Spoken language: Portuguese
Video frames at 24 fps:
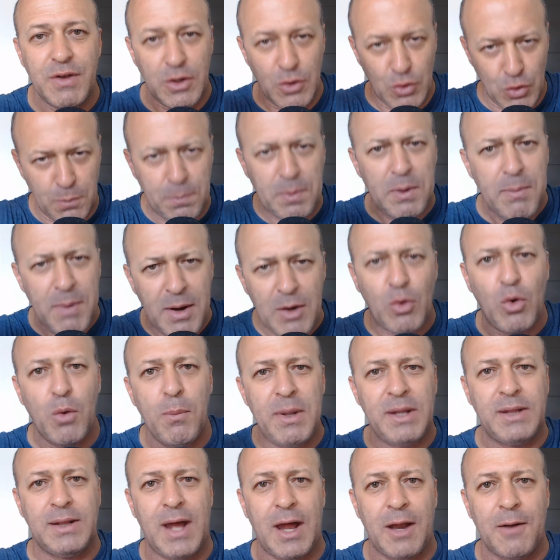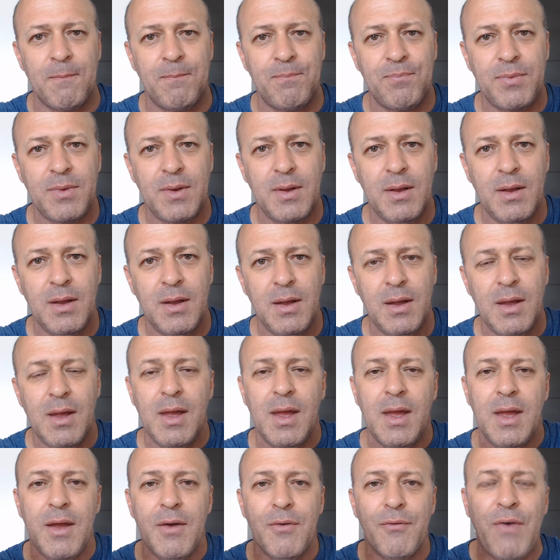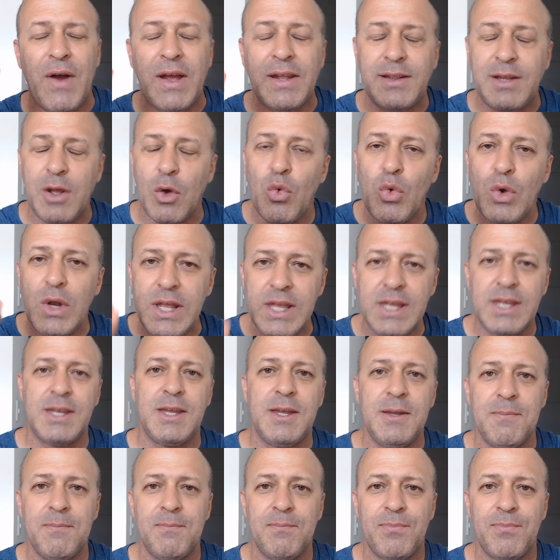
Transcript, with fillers: no primeiro comentário, vai ter um link.